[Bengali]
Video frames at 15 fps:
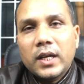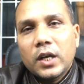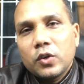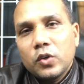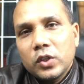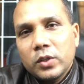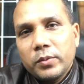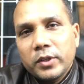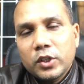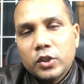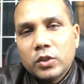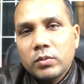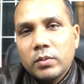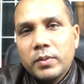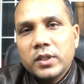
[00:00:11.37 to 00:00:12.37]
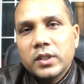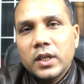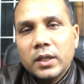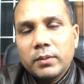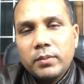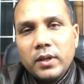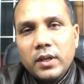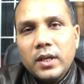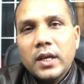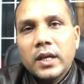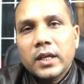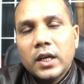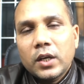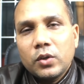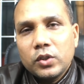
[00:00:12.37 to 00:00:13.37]
কারো হয়তো একটু সময় বেশি লাগবে
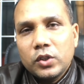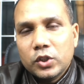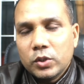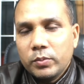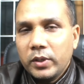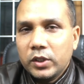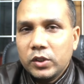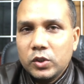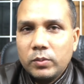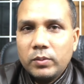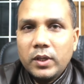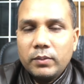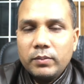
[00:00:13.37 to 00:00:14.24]
কারো হয়তো সময় একটু কম